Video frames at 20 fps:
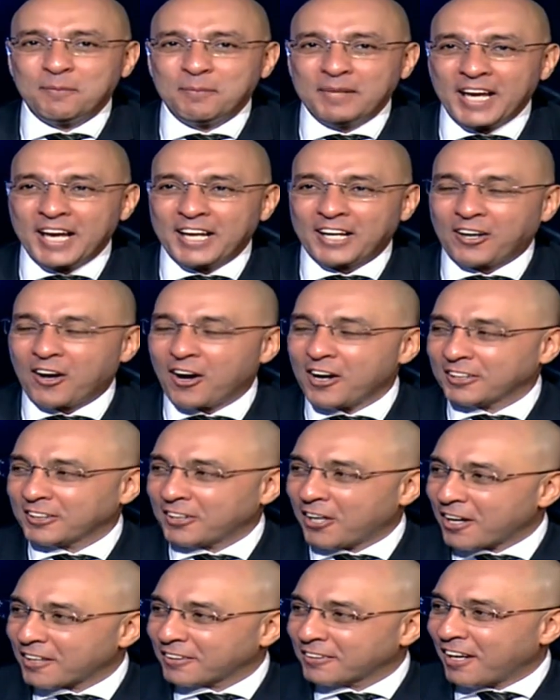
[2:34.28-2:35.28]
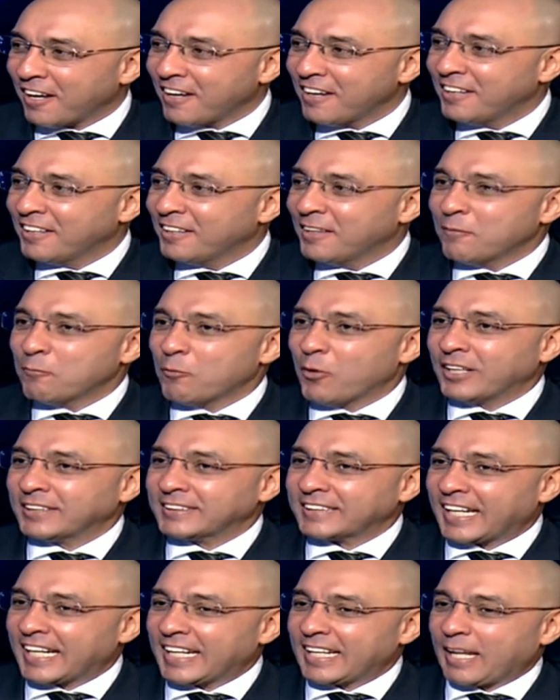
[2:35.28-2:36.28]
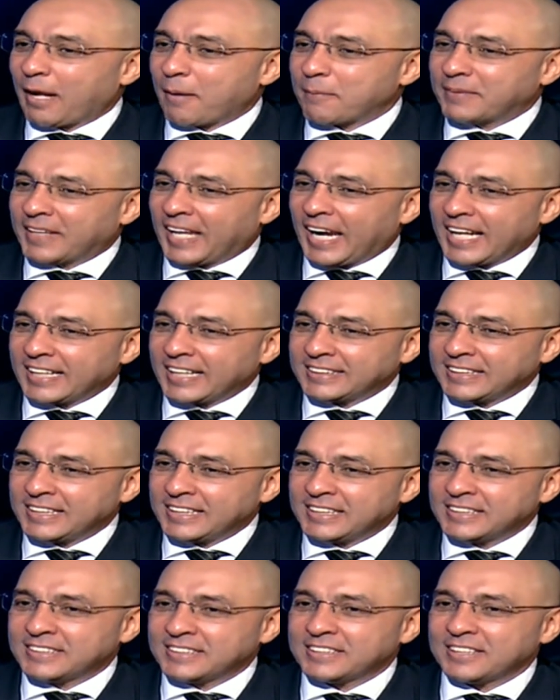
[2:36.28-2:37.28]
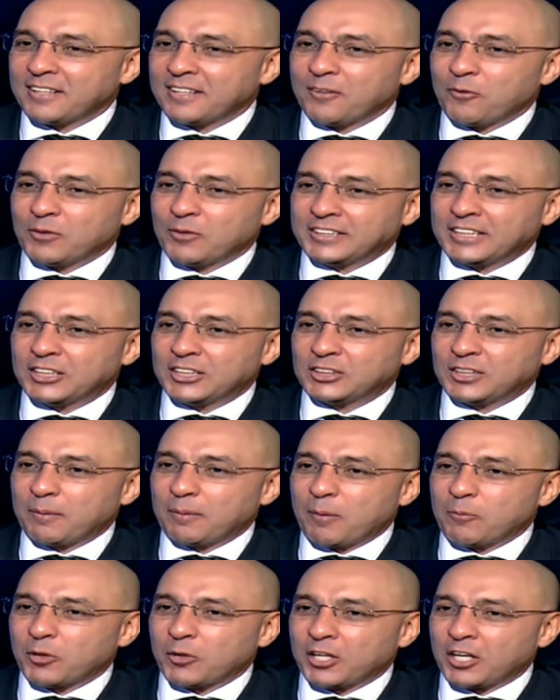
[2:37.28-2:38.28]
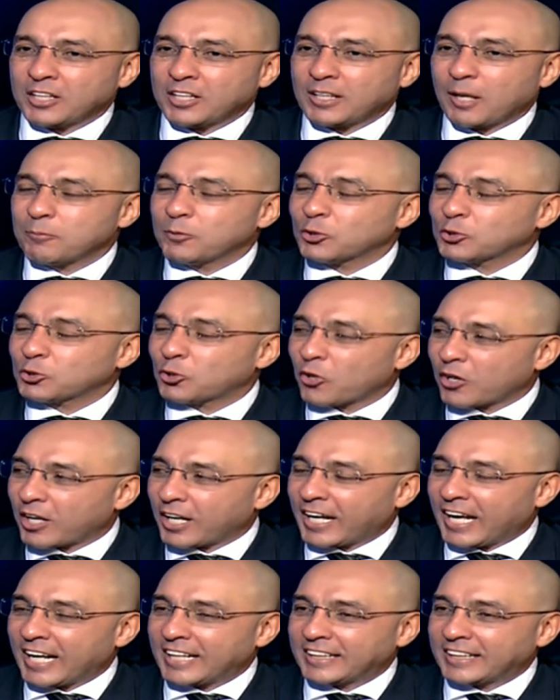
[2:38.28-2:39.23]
بيها لقاء النهارده مهندس خالد عبد العزيز وزير الشباب والرياضه بنشكرك على